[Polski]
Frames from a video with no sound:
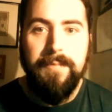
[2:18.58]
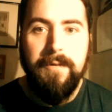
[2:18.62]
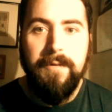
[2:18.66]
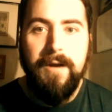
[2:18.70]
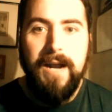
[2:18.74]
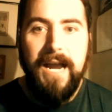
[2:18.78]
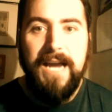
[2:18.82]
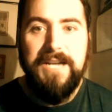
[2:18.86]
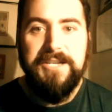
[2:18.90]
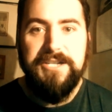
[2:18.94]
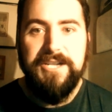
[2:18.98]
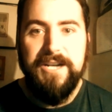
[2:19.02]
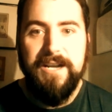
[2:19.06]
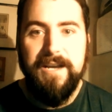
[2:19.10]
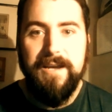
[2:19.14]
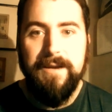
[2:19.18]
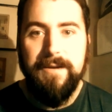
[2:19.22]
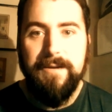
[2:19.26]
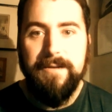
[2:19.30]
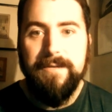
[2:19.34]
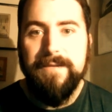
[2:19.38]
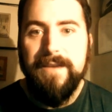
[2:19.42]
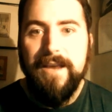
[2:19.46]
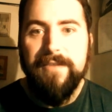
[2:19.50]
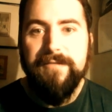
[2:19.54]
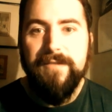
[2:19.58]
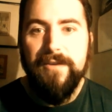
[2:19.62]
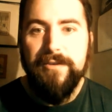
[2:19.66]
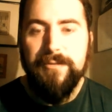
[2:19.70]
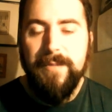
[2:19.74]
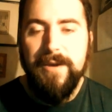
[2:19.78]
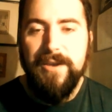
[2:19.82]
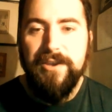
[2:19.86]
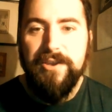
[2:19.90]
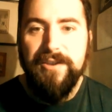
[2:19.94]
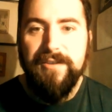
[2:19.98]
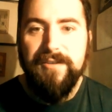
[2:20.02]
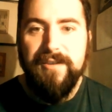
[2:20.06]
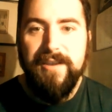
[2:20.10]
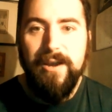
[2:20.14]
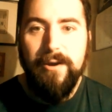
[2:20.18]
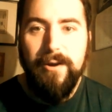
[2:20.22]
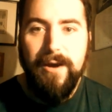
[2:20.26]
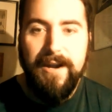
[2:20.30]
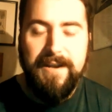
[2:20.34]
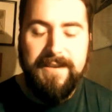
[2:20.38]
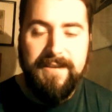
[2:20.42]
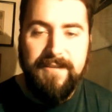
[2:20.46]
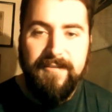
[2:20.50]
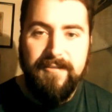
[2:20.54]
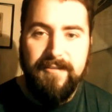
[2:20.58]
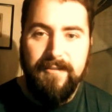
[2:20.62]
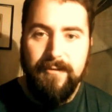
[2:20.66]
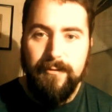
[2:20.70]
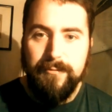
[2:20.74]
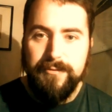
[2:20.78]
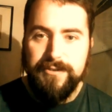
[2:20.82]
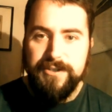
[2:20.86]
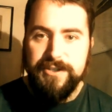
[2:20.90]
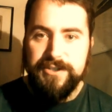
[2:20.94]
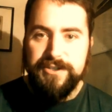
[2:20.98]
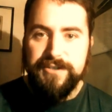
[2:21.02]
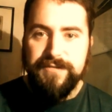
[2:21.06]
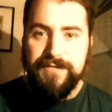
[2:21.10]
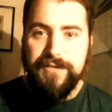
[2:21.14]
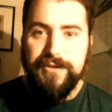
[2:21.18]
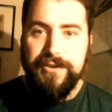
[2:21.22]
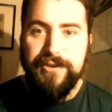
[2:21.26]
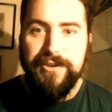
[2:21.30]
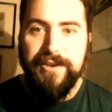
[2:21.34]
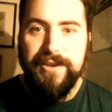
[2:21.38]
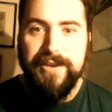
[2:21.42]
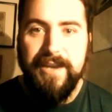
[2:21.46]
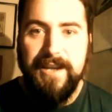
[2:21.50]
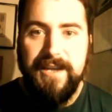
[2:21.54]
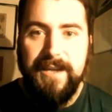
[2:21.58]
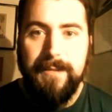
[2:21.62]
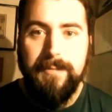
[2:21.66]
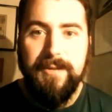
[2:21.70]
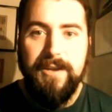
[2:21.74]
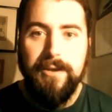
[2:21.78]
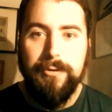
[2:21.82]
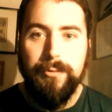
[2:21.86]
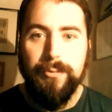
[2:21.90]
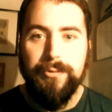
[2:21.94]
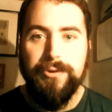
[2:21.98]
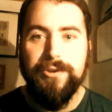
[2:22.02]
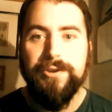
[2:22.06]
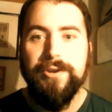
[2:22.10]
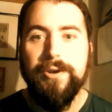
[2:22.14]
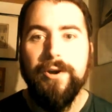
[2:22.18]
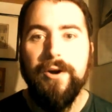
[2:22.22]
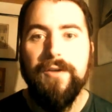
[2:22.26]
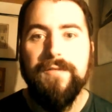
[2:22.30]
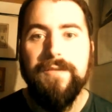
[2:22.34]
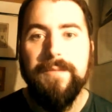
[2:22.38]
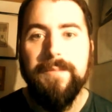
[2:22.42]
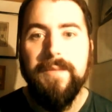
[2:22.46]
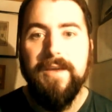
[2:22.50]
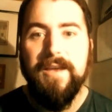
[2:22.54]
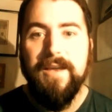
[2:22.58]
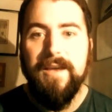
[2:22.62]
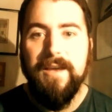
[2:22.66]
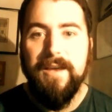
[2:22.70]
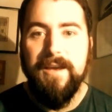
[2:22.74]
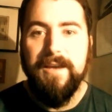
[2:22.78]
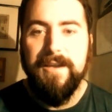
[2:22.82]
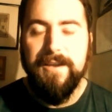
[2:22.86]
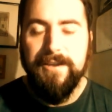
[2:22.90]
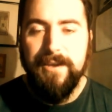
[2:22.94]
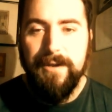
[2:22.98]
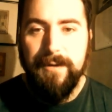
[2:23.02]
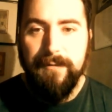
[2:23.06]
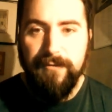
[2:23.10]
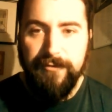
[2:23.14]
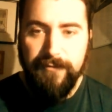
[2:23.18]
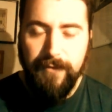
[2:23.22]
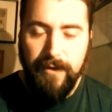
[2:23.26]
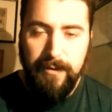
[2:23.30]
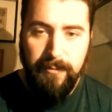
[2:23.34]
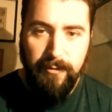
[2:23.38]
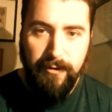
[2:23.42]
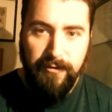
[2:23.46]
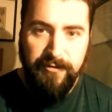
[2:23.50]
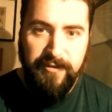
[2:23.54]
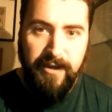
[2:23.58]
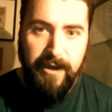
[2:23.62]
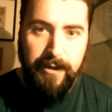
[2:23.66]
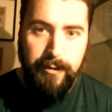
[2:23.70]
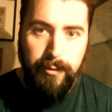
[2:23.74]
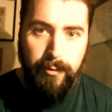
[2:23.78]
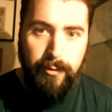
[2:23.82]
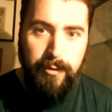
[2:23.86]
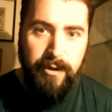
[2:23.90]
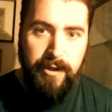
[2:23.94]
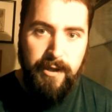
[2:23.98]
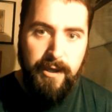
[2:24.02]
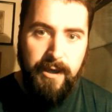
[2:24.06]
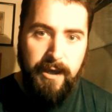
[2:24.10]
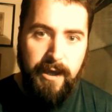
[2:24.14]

każe nazwać Beksińskiego artystą rzeczywiście takim nietuzinkowym, jedynym w swoim rodzaju.